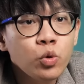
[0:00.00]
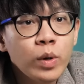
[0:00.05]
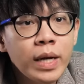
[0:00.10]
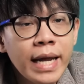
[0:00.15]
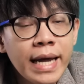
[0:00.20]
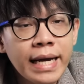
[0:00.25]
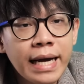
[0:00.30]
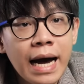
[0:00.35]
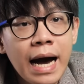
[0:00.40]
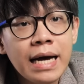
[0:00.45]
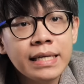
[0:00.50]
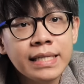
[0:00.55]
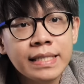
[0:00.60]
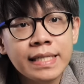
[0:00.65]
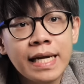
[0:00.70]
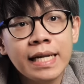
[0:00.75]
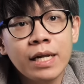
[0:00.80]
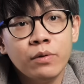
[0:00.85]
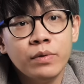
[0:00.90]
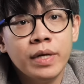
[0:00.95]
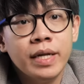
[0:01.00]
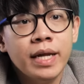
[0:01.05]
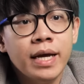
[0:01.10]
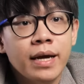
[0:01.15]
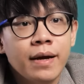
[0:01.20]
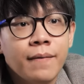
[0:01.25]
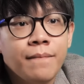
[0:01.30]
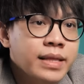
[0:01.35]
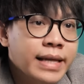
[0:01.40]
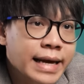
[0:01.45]
ตัวเลขค่าใช้จ่ายเหล่านี้
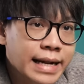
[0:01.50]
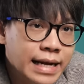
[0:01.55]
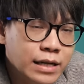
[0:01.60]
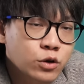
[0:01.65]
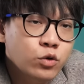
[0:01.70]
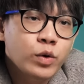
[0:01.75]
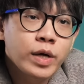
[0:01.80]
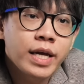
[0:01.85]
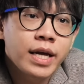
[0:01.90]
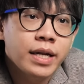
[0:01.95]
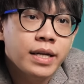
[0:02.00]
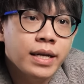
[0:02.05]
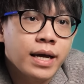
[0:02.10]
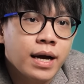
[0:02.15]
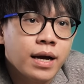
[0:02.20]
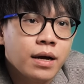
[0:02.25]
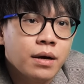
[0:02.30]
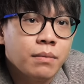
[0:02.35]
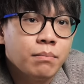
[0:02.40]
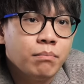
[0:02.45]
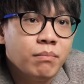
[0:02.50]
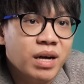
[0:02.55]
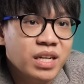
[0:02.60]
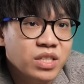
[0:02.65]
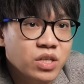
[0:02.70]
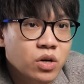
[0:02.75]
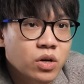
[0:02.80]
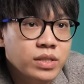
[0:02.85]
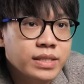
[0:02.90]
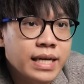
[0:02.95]
เนี่ยแต่ละธุรกิจเนี่ยมั
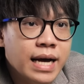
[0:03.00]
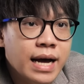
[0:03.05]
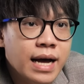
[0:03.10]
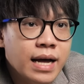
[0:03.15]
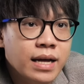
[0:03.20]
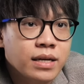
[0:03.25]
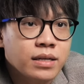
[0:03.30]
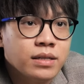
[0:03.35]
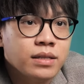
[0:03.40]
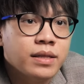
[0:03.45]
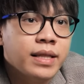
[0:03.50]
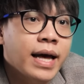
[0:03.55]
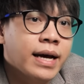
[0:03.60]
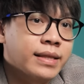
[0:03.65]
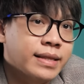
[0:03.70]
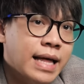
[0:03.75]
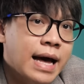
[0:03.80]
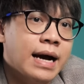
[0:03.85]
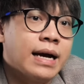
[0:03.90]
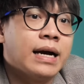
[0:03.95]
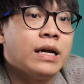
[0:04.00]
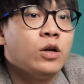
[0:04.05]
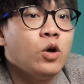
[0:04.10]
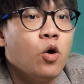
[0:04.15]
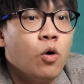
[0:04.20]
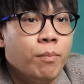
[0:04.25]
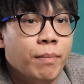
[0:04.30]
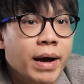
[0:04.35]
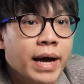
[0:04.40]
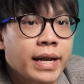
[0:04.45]
นก็จะแตกต่างกัน
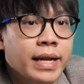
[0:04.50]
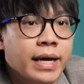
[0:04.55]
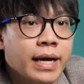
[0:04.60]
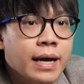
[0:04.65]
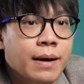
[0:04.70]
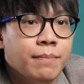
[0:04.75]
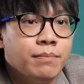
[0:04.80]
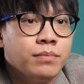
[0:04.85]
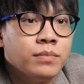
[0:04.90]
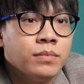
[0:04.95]
ออกไปนะครั